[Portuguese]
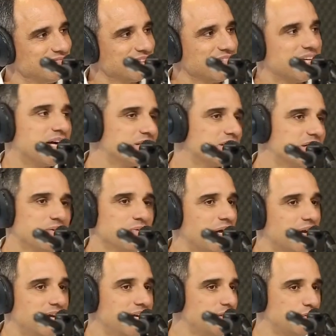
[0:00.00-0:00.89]
que acho que é,
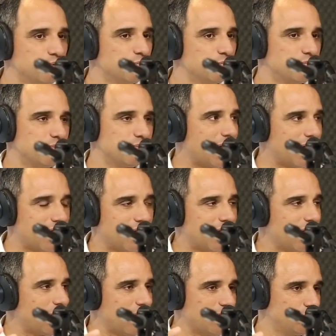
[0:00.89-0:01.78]
é isso. A,
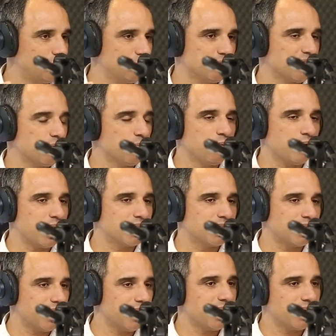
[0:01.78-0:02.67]
a, a, instituição
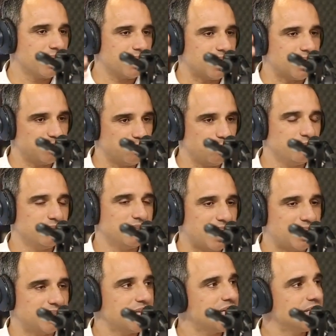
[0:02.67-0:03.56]
curatela, a,
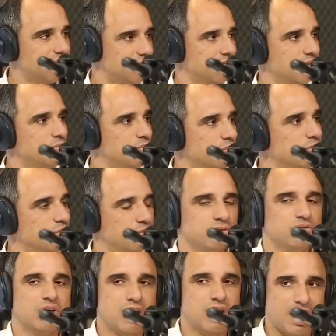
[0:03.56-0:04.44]
a interdição do
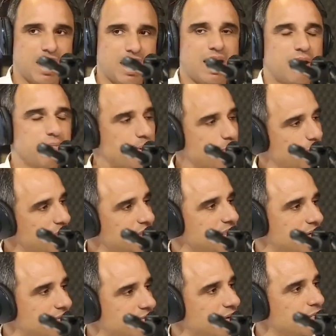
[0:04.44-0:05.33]
idoso, é para
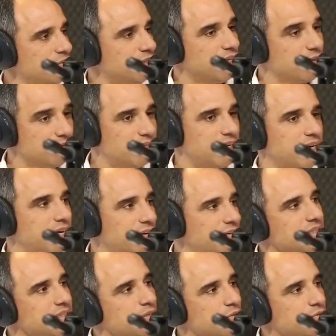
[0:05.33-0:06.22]
preservar o dinheiro
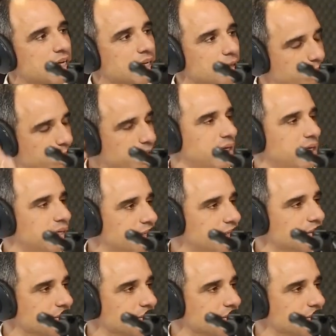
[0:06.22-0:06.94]
dele e ser usado para ele.